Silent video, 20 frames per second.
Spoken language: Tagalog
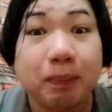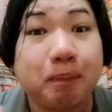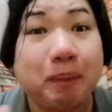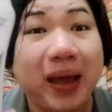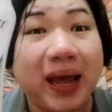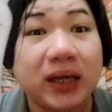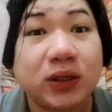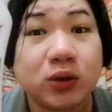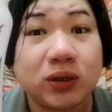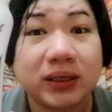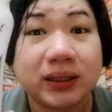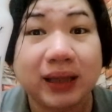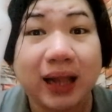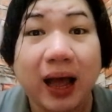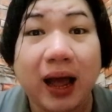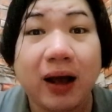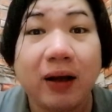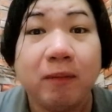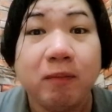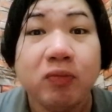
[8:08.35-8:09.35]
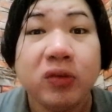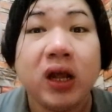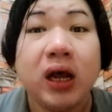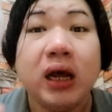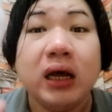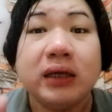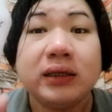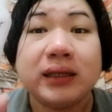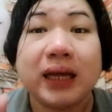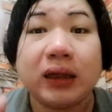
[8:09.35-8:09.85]
pesos lang
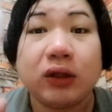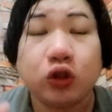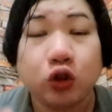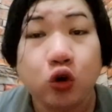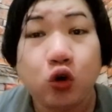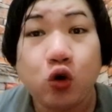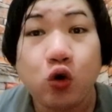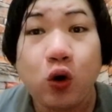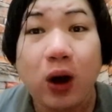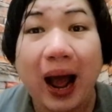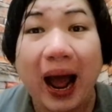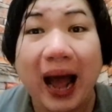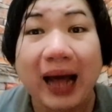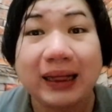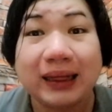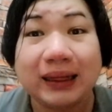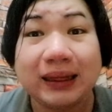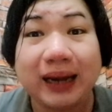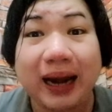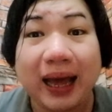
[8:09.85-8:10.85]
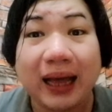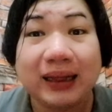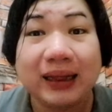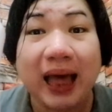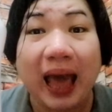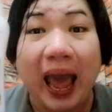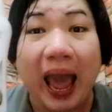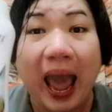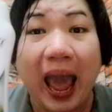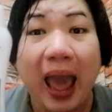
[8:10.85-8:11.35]
sa
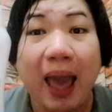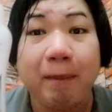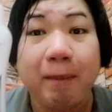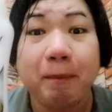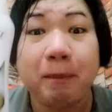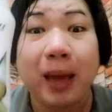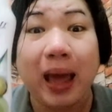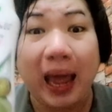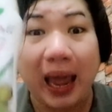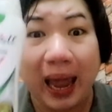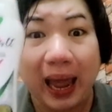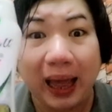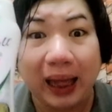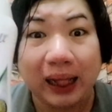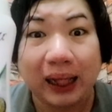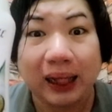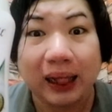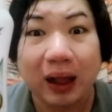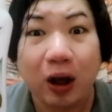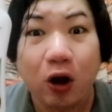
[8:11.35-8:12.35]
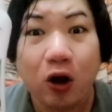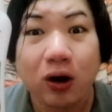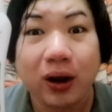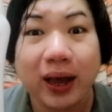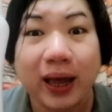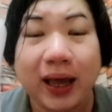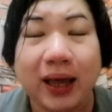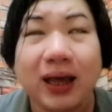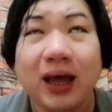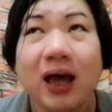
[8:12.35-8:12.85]
200 ml.
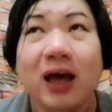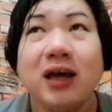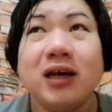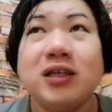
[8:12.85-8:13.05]
Okay?